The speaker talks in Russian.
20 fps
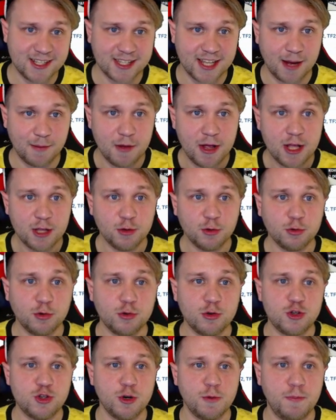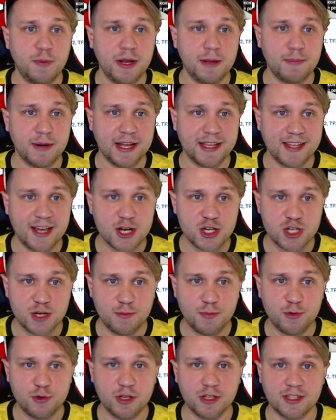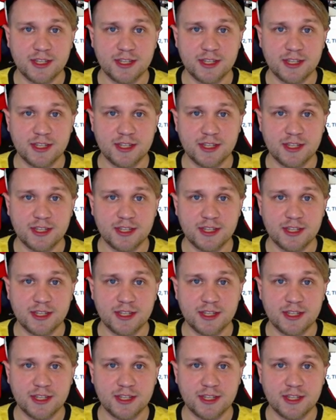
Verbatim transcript: там. Но тут еще при продаже будет